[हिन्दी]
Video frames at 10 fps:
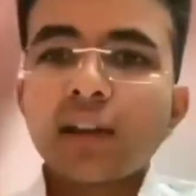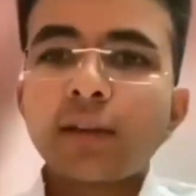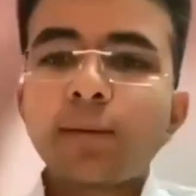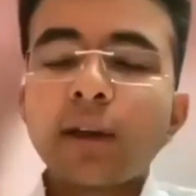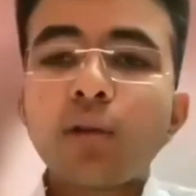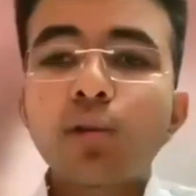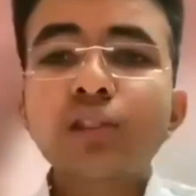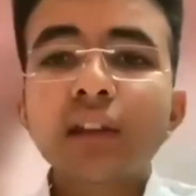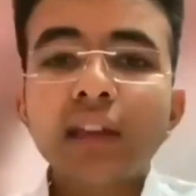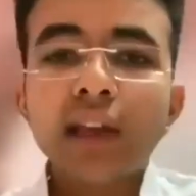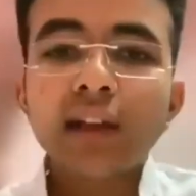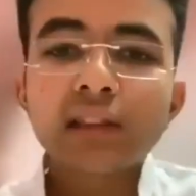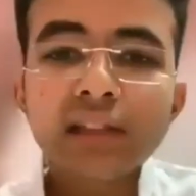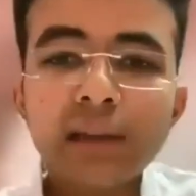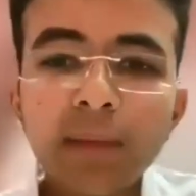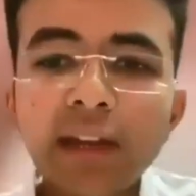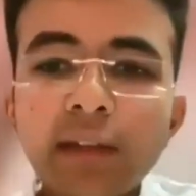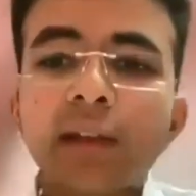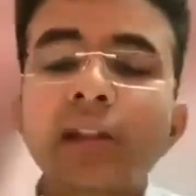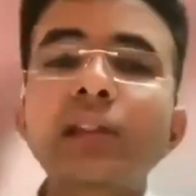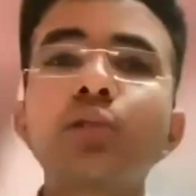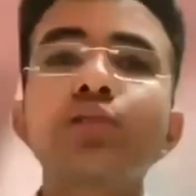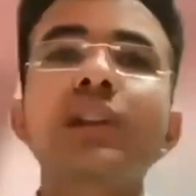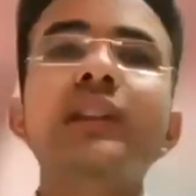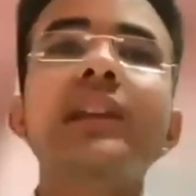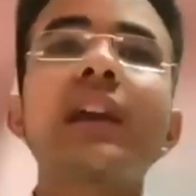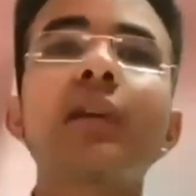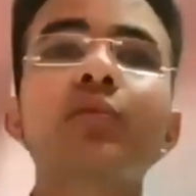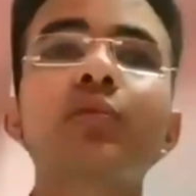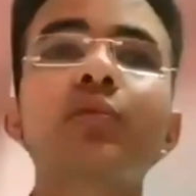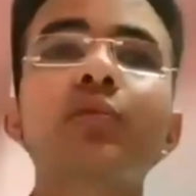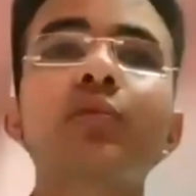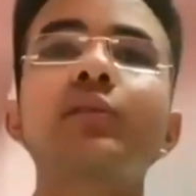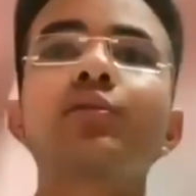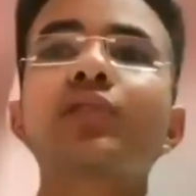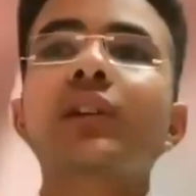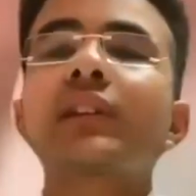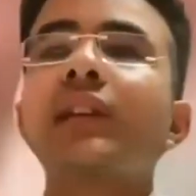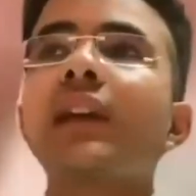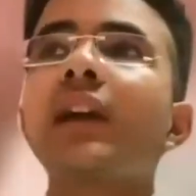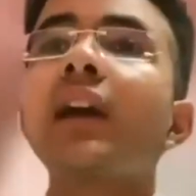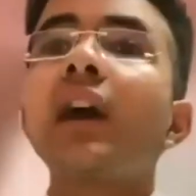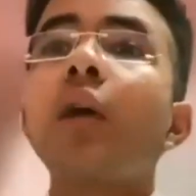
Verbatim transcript: कि भाई हो सकता है गलती से मेरी भी गलती हो सकती है उसकी भी गलती हो सकती है